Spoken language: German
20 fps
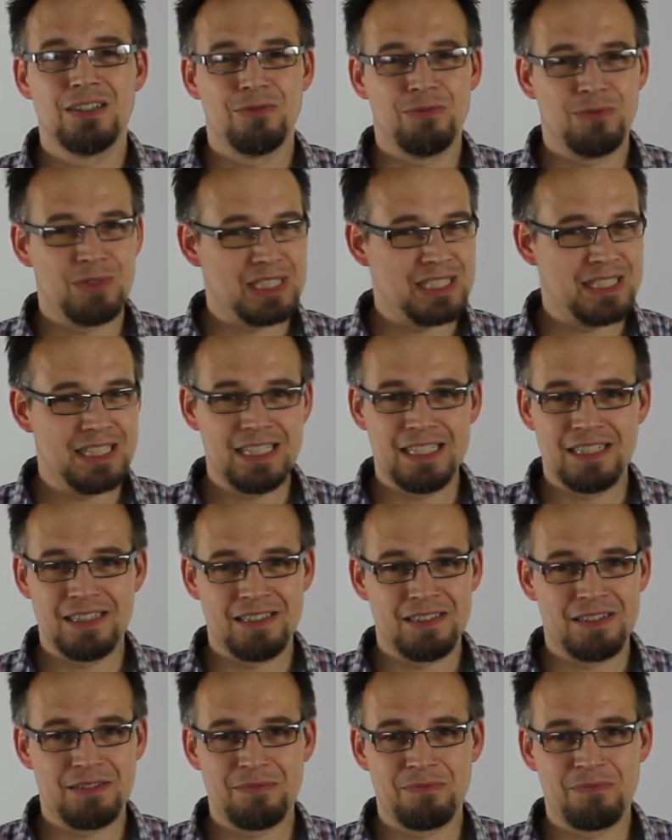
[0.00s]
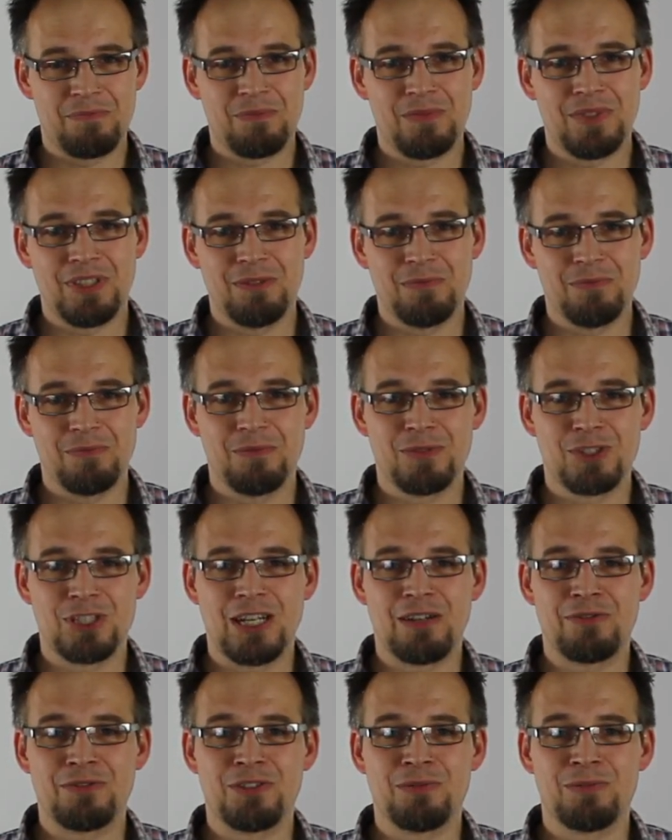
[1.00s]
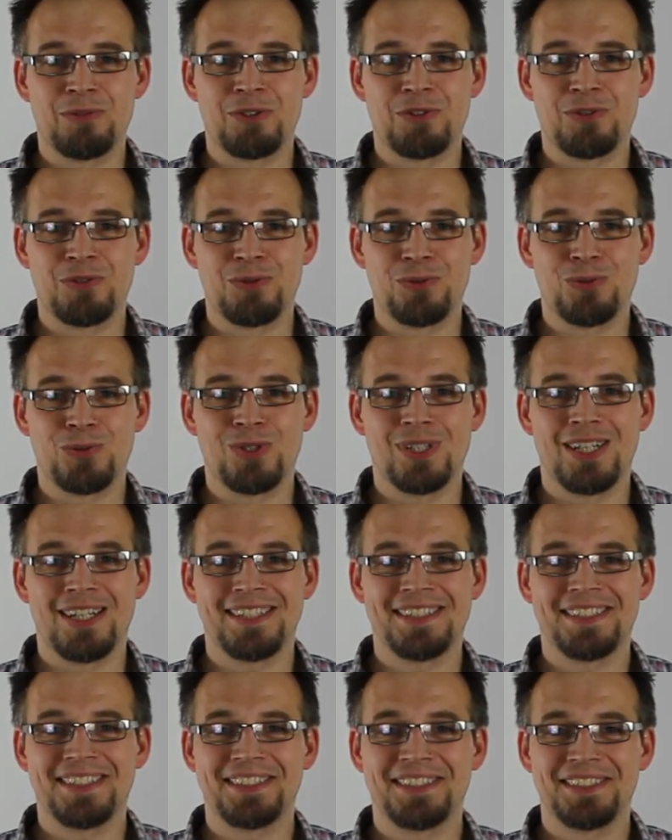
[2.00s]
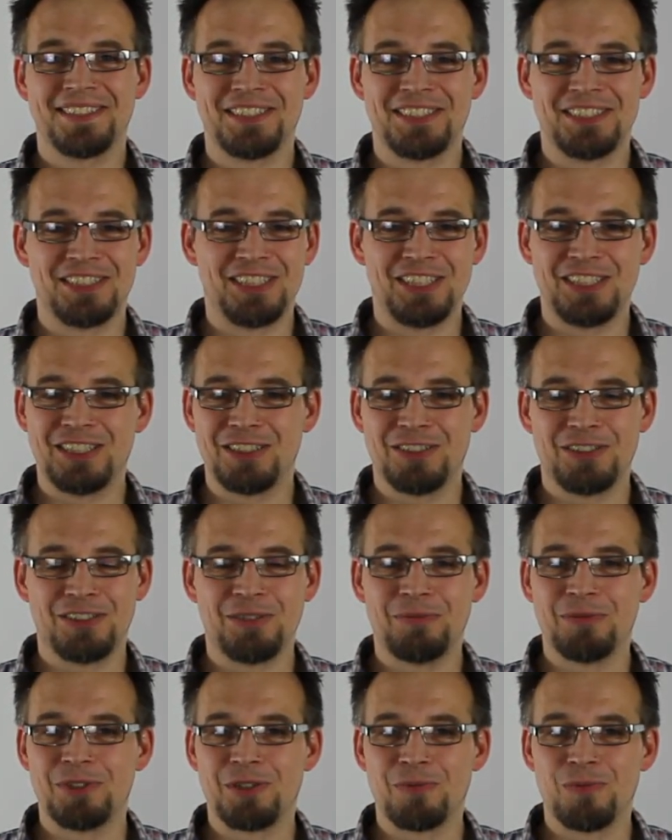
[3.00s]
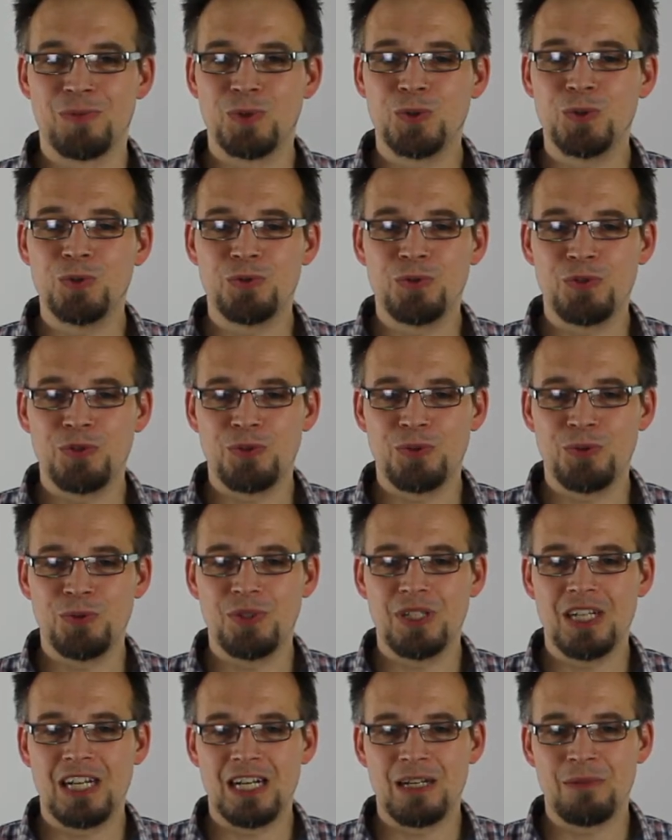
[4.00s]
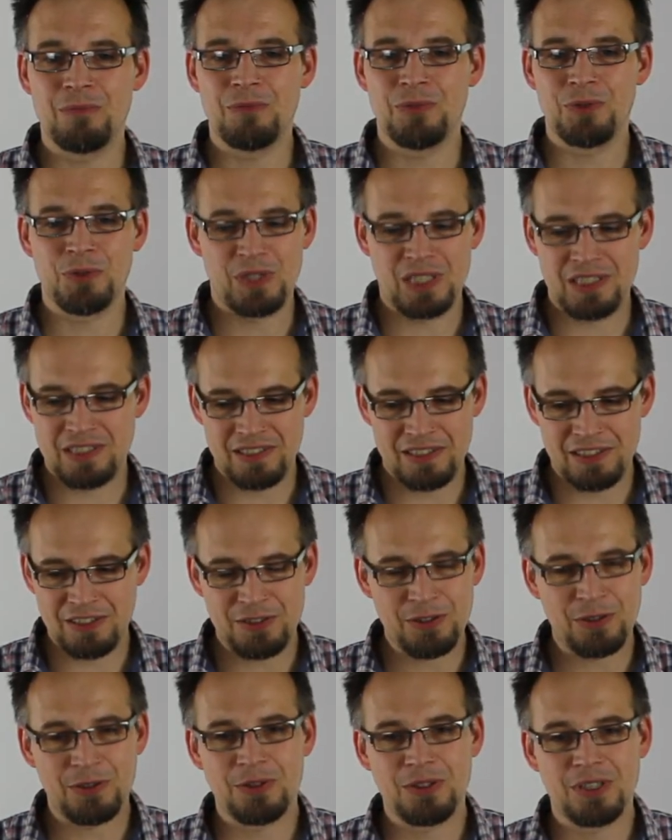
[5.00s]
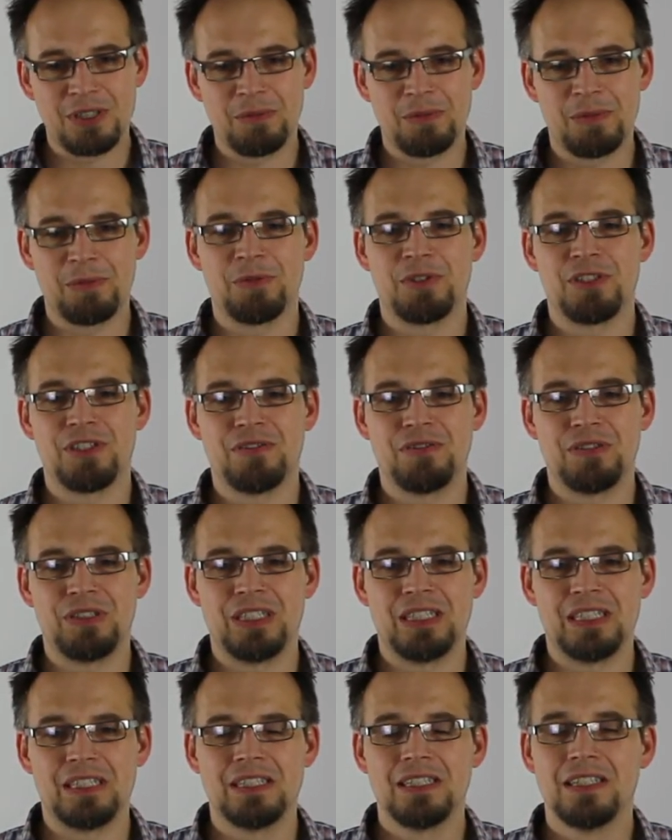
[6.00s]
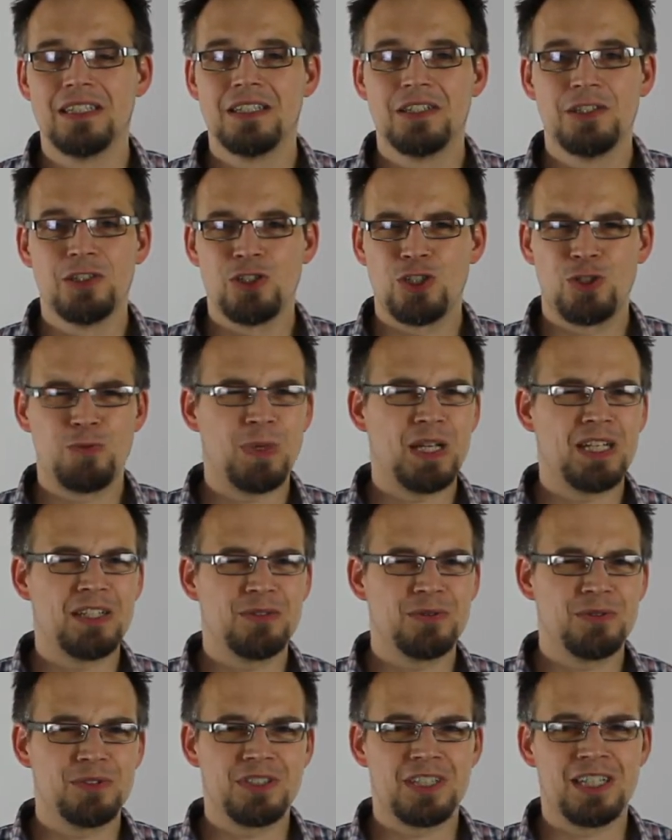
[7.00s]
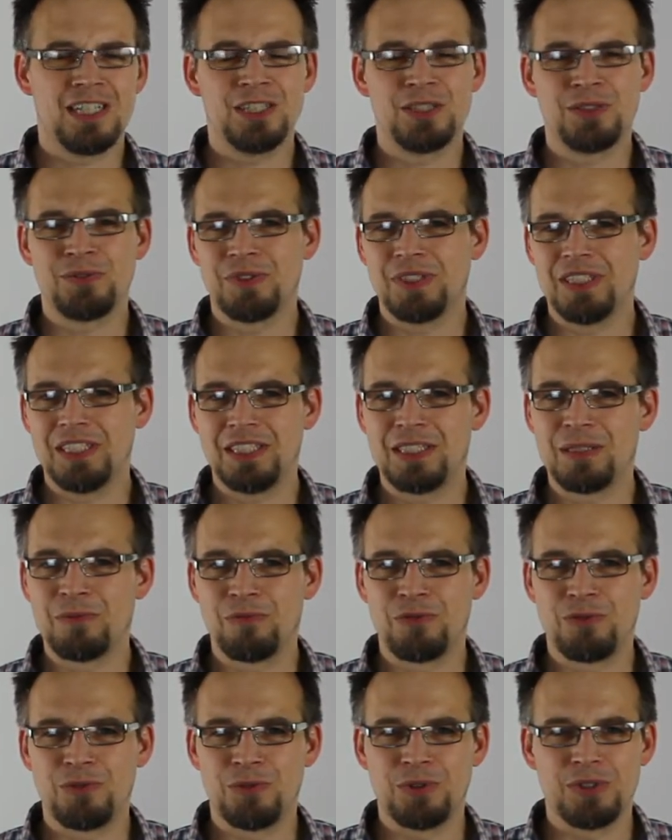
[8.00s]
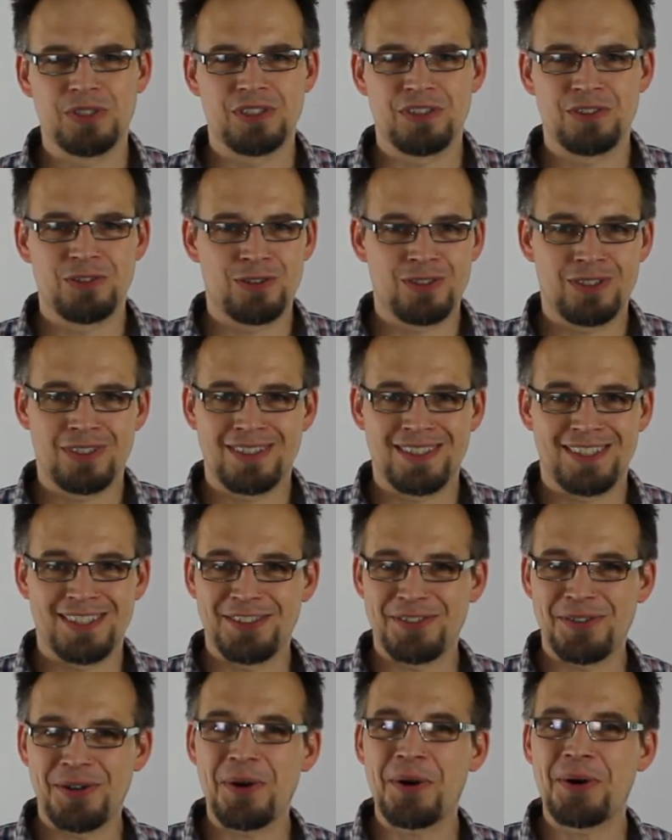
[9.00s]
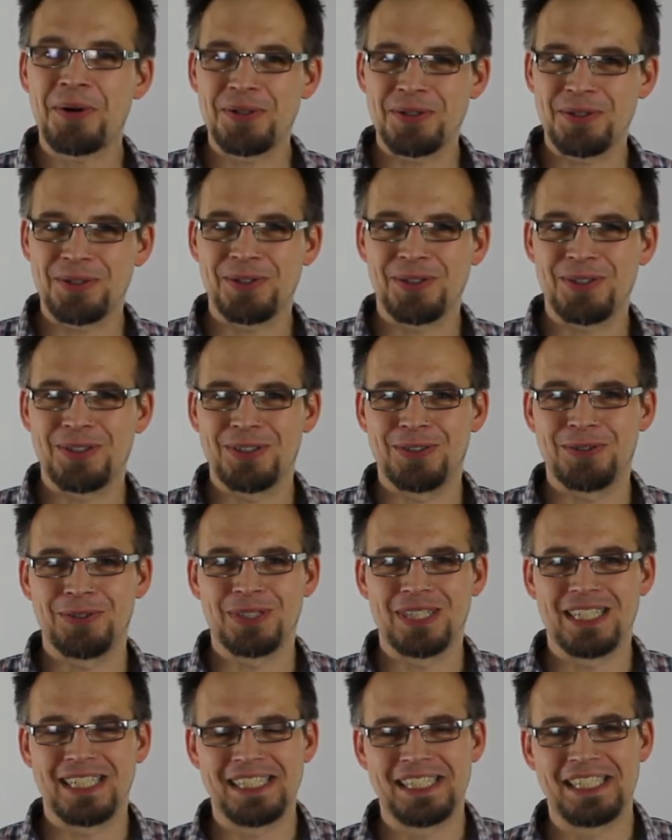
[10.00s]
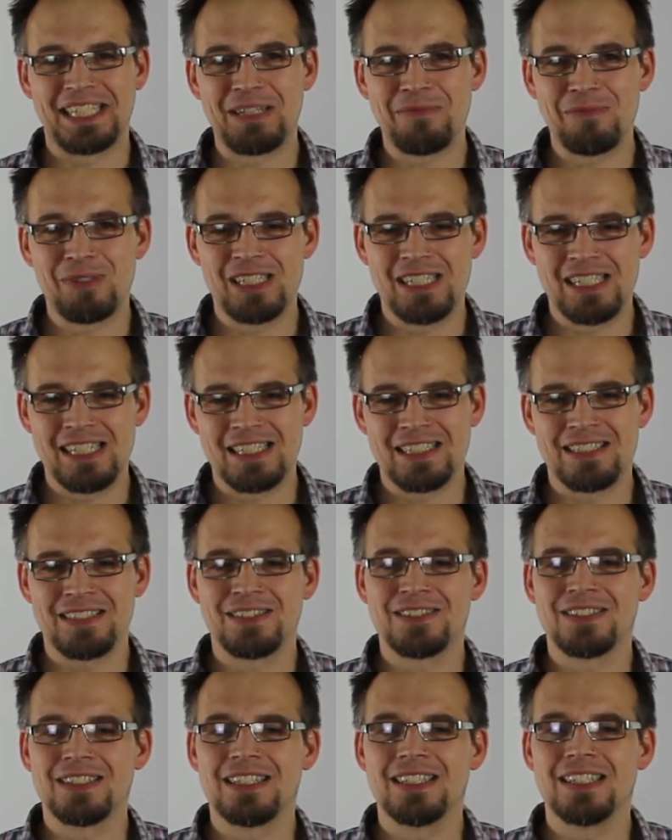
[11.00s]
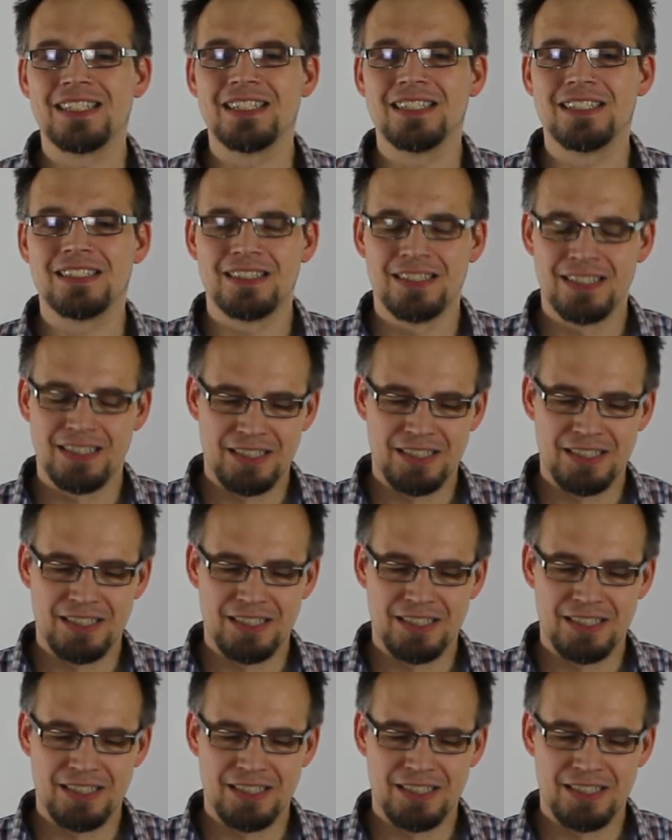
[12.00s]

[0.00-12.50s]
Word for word: Was nichts im Schlafzimmer zu suchen hat, sind Dinge, die mit dem Beruf zu tun haben, so dass Sie sich doch noch damit beschäftigen. Spannende Unterhaltung wird nicht empfohlen. Sie sollten keinen Horrorschocker oder einen Krimi lesen, sondern eher